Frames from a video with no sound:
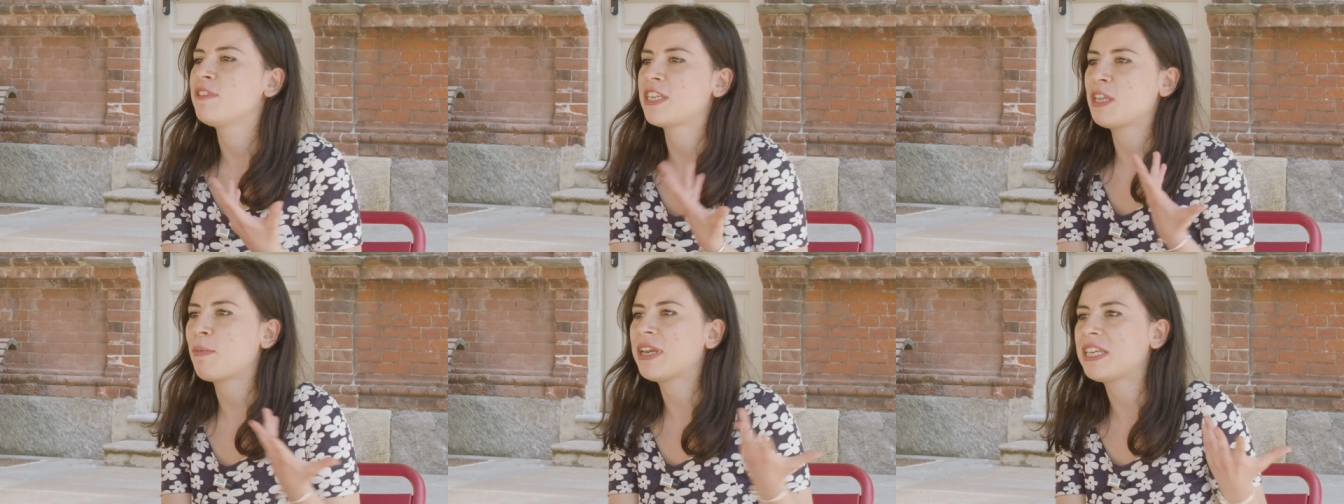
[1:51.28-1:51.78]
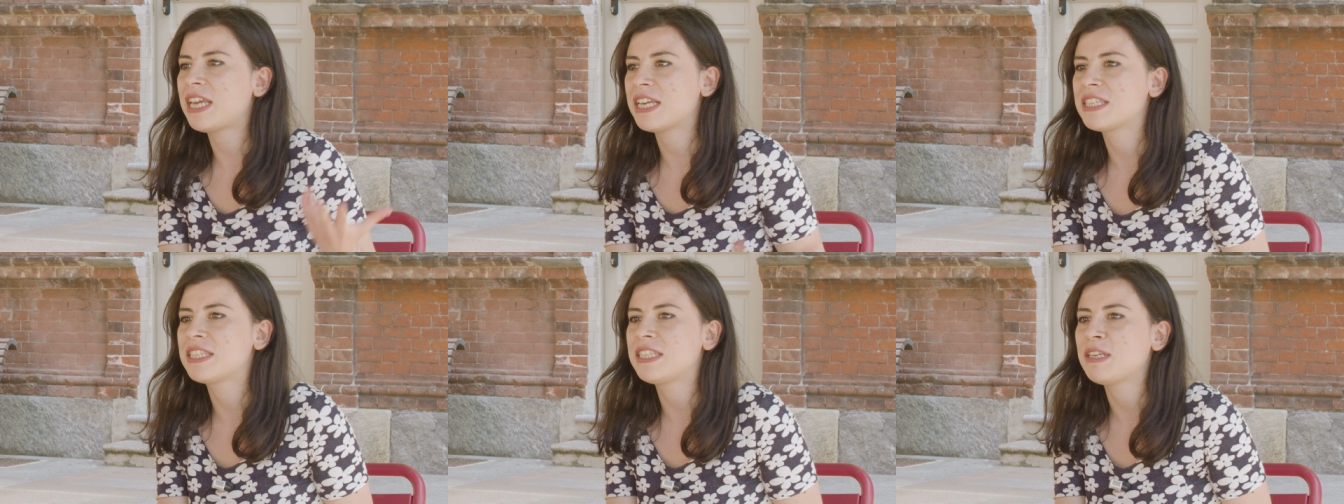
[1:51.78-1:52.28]
Vi siete mai
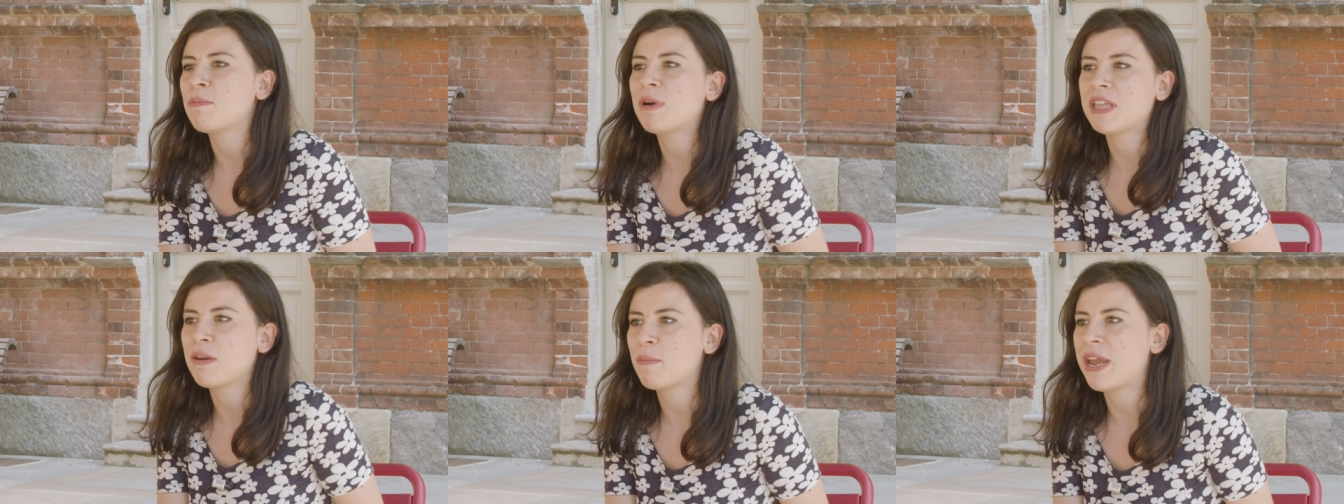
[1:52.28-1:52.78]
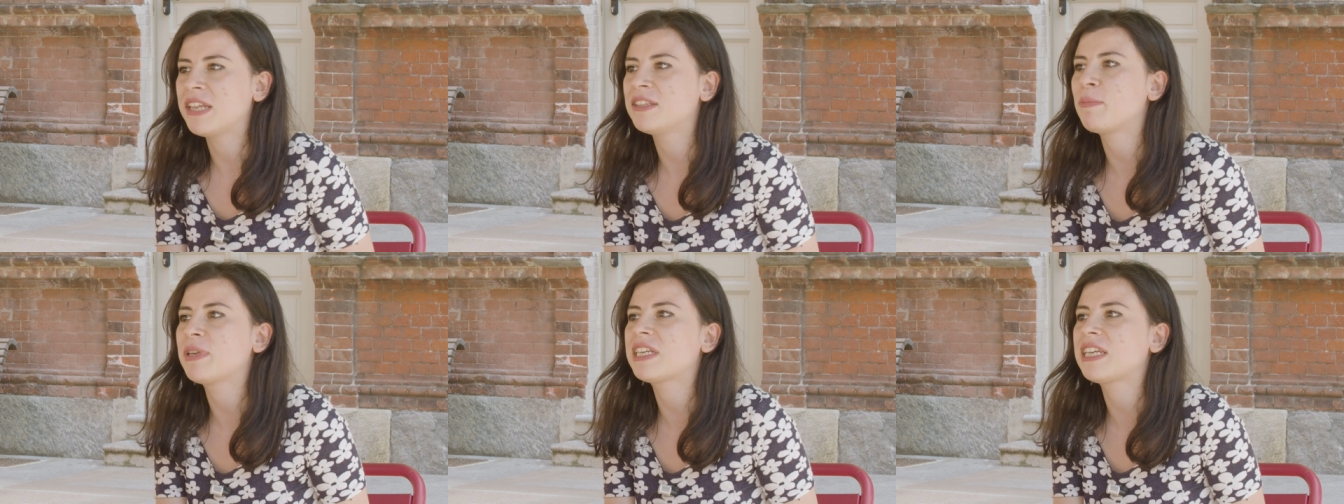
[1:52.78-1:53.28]
chiesti
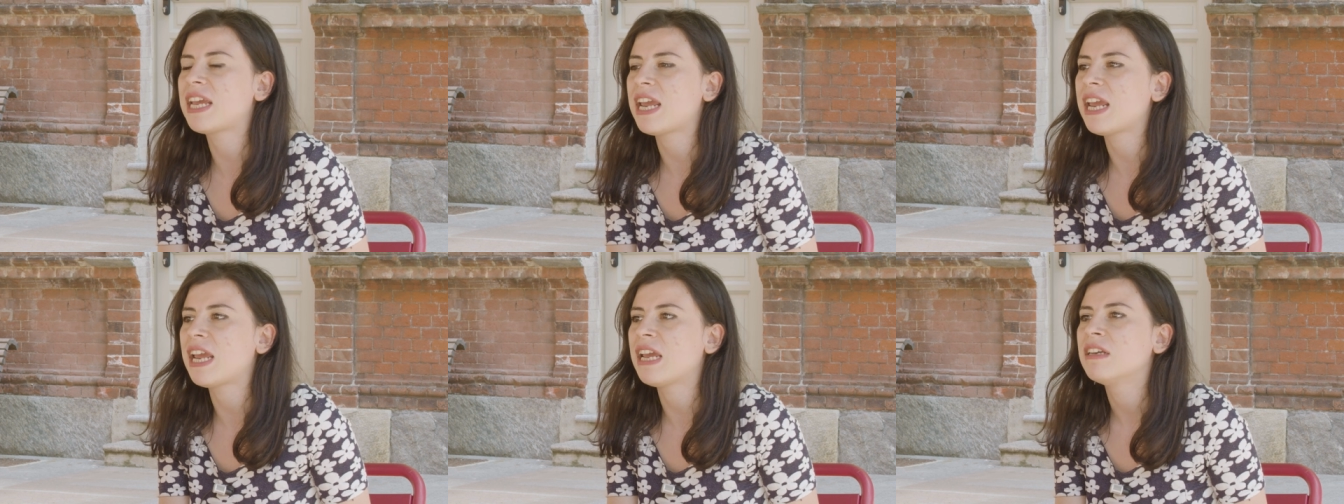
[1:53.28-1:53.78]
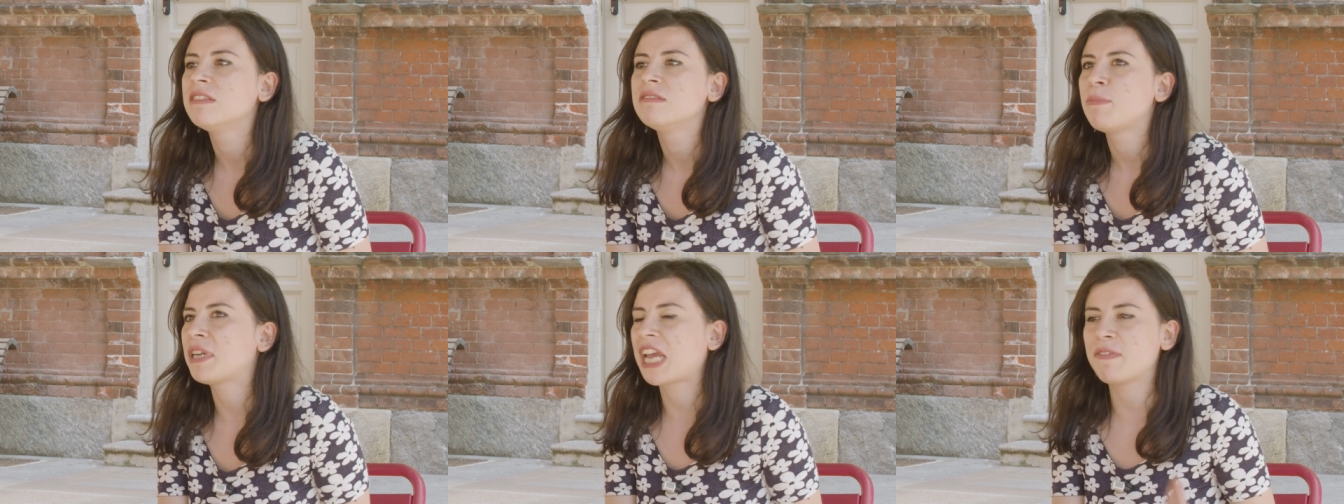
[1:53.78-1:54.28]
banalmente perché,
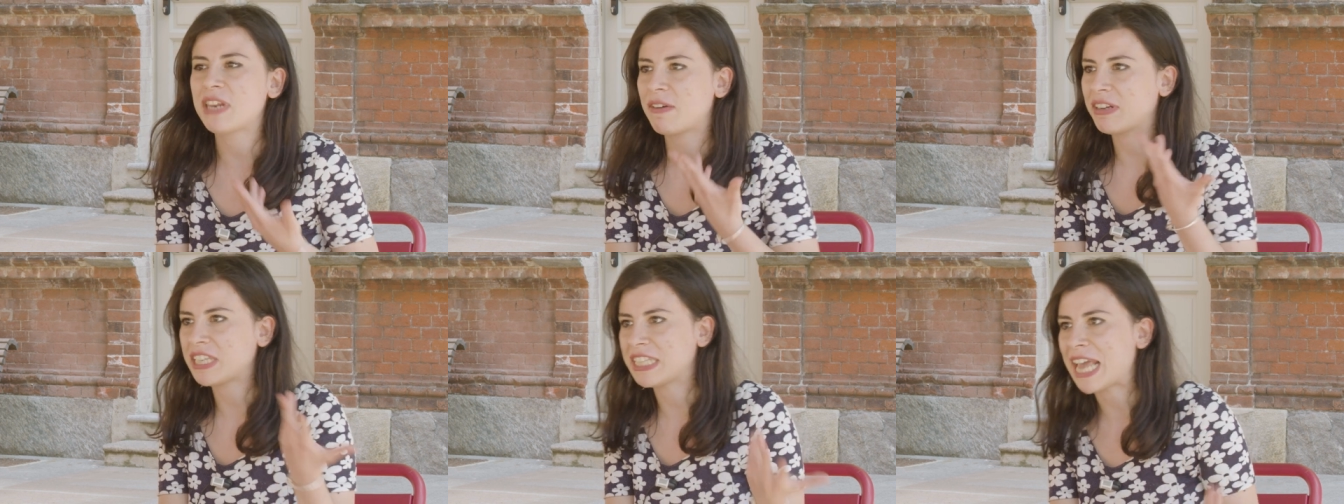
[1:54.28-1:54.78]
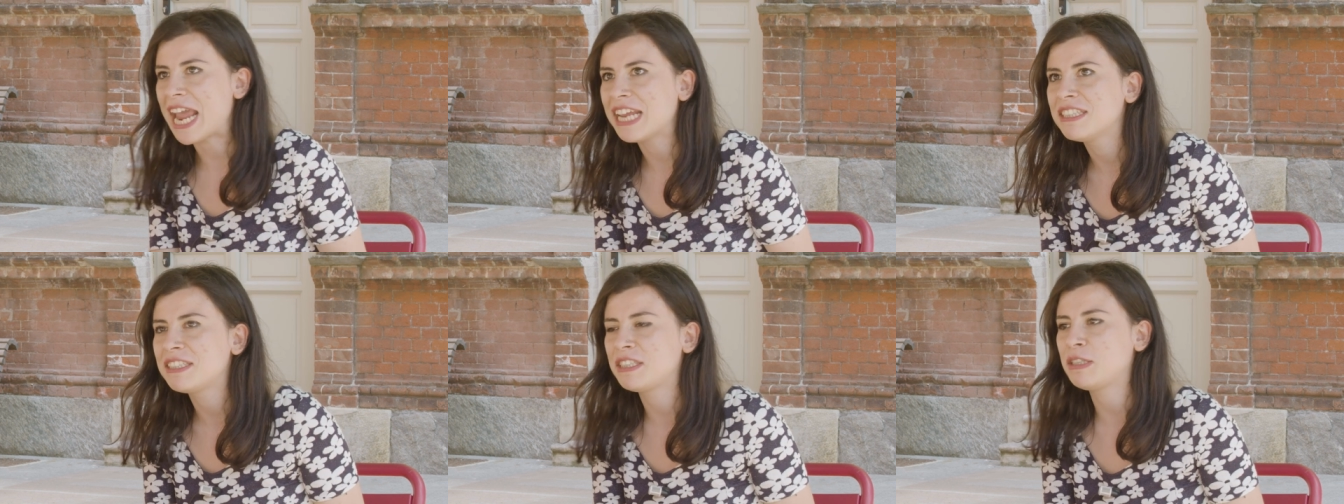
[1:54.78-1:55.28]
perché vi lavate i
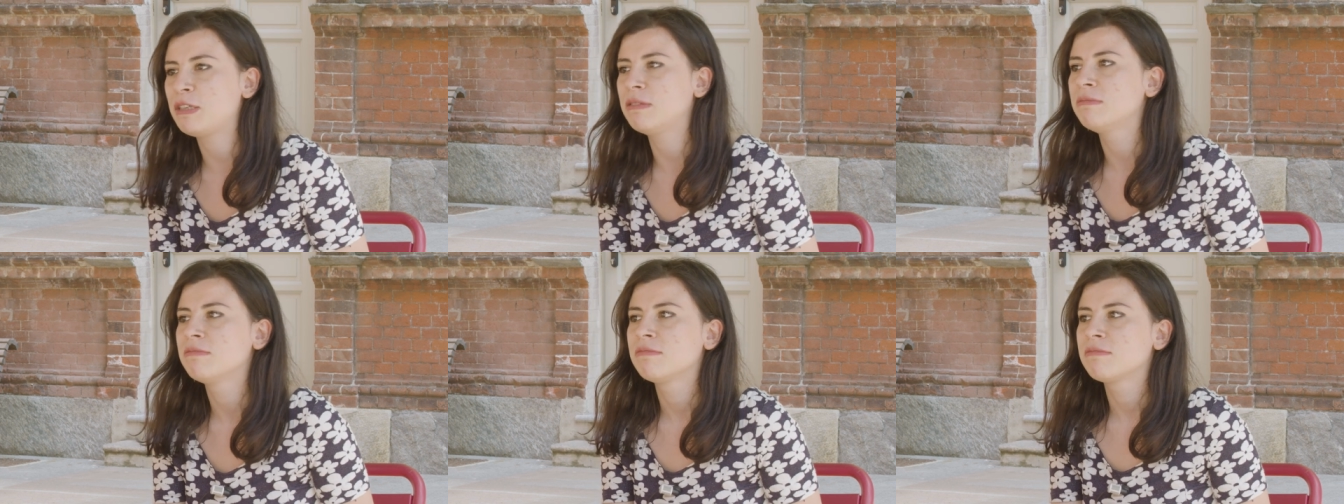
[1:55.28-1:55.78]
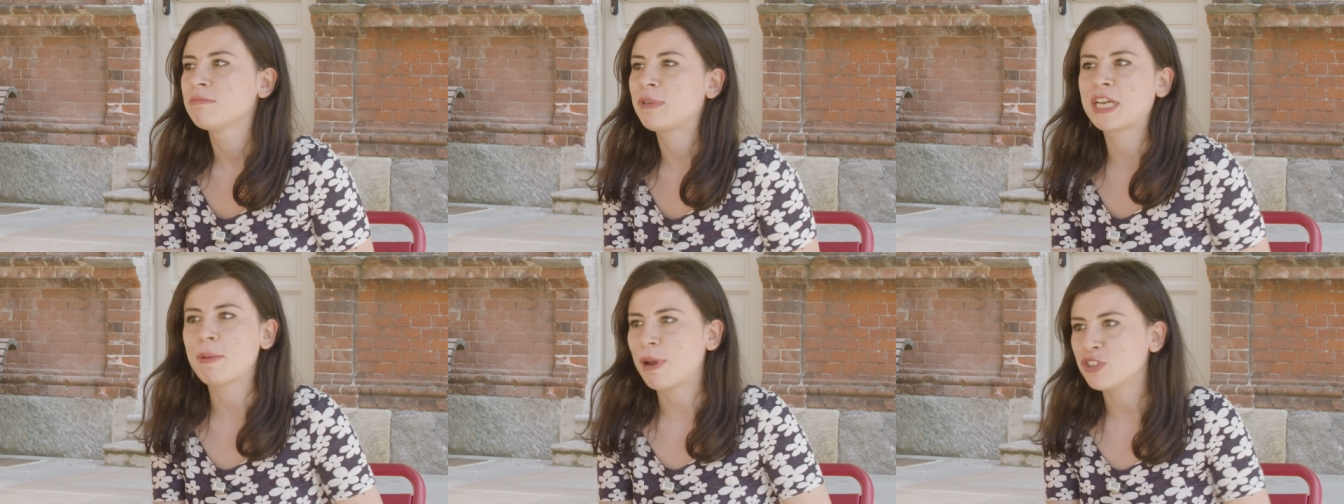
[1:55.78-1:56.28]
denti,
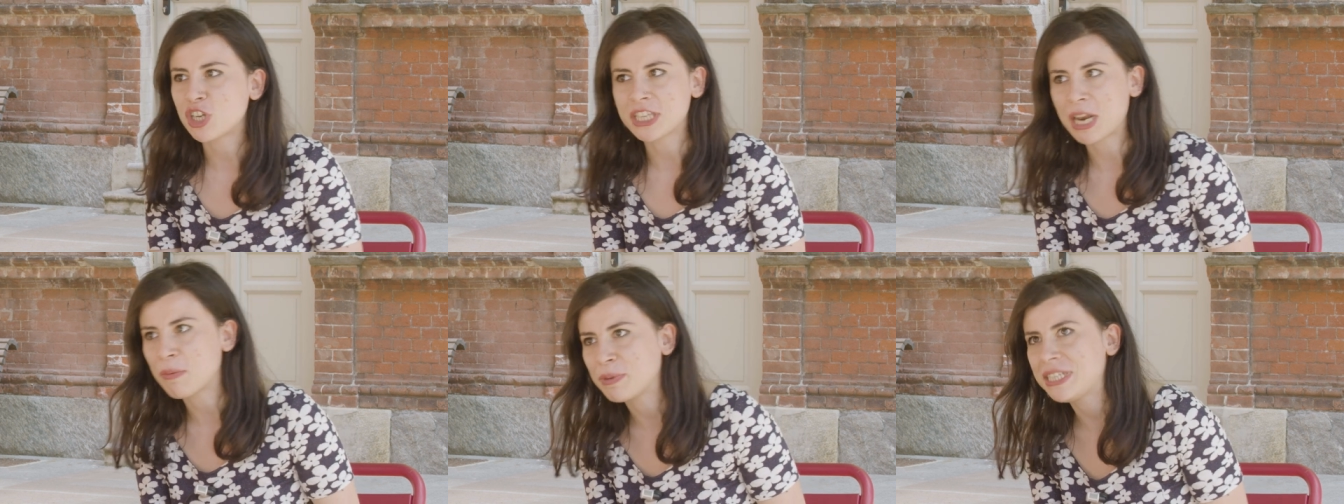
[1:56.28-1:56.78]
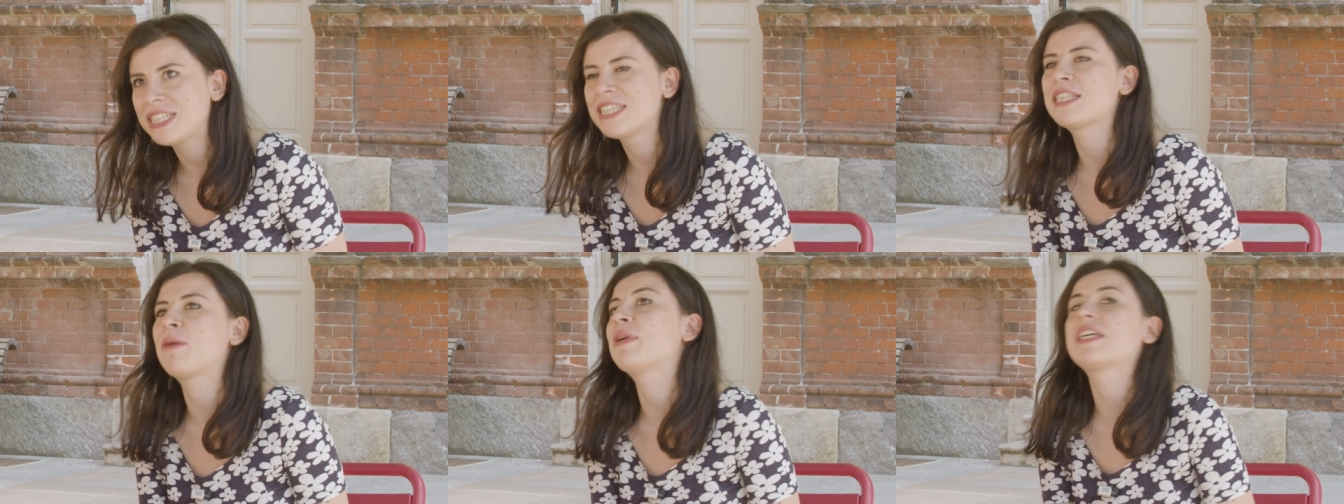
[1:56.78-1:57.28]
perché mangiate la
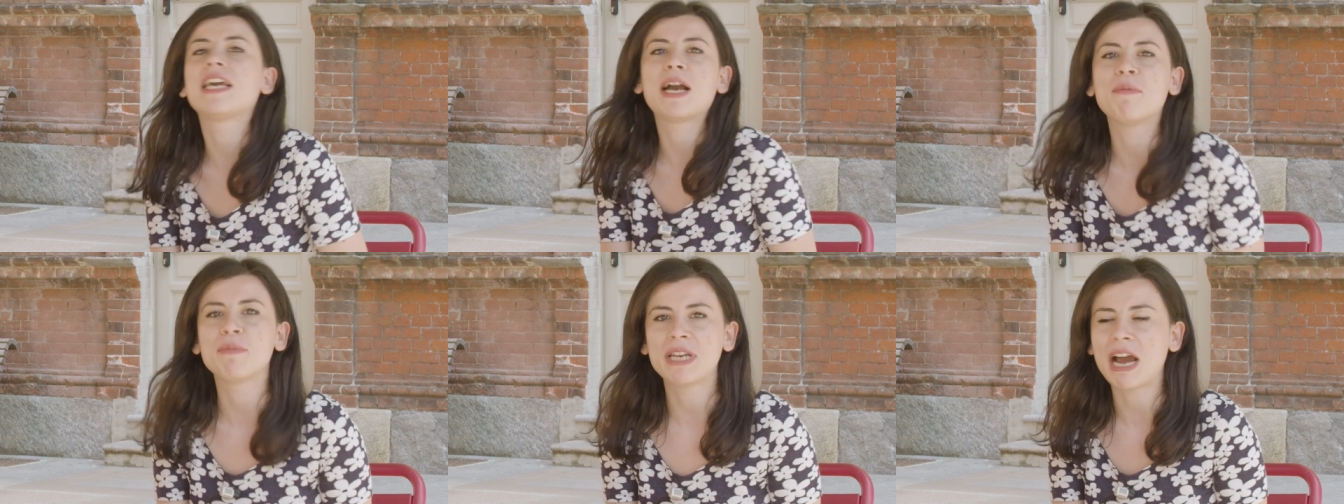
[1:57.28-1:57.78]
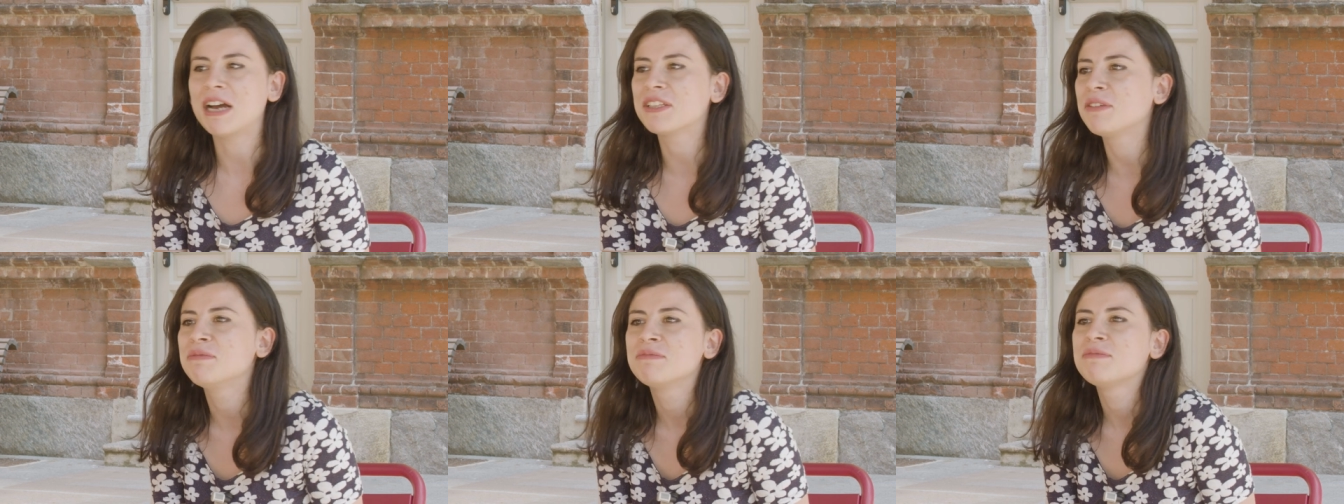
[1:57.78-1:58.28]
pizza, perché
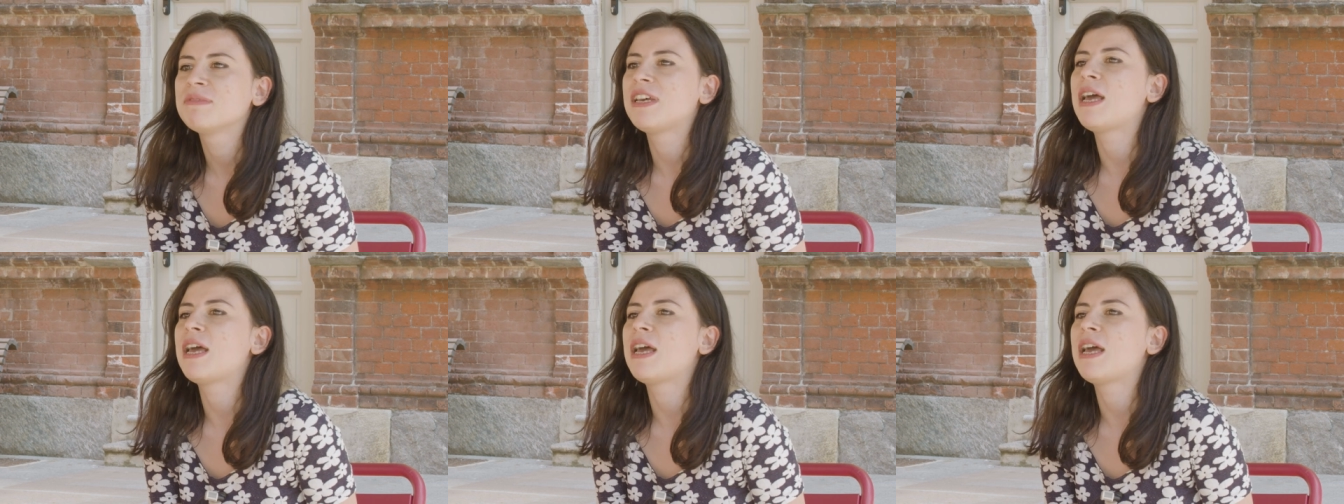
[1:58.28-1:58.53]
camminate?